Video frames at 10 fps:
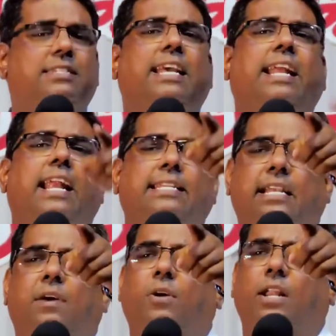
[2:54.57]
சீரியல்ல
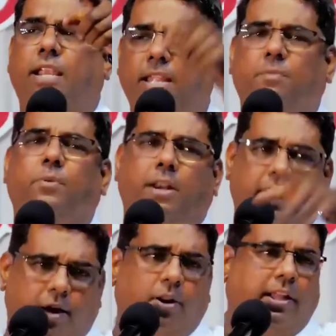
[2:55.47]
சண்டை போடுறான் நீயும்
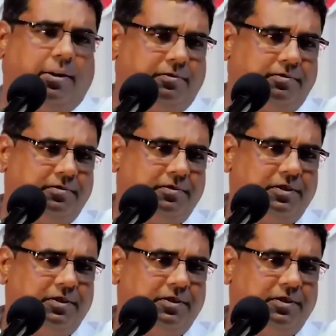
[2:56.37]
போடுற அவ்வளவுதான்